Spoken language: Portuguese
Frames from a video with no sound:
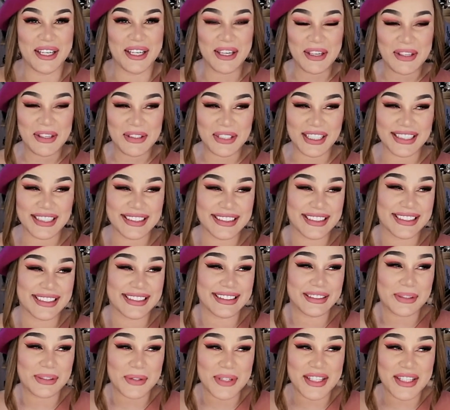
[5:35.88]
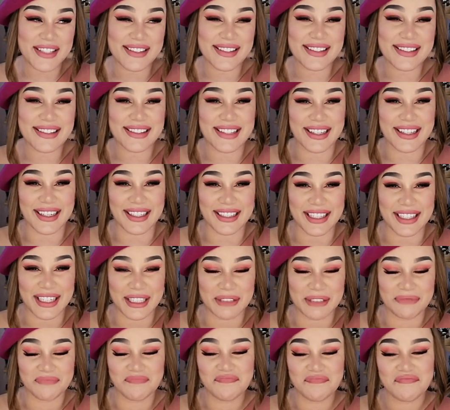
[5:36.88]
gente. o que dizer,
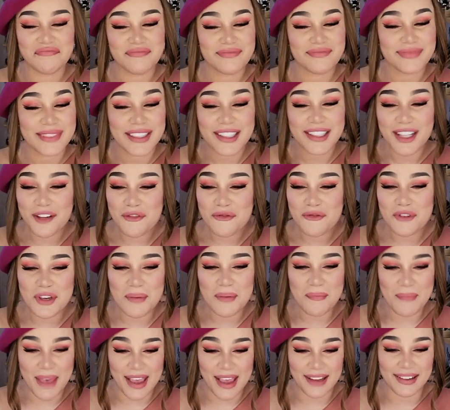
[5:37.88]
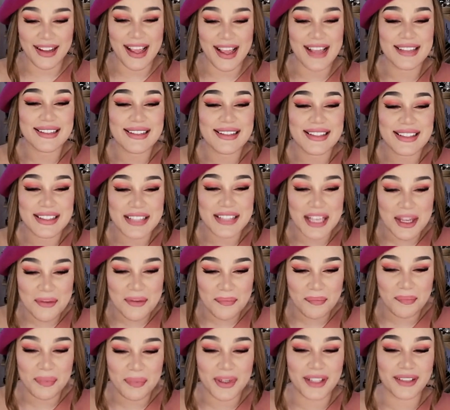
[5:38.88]
né? La Belle é
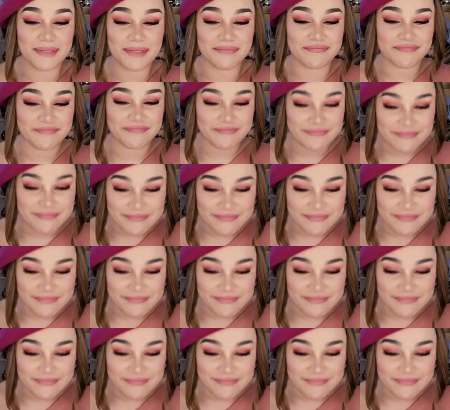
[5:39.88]
sempre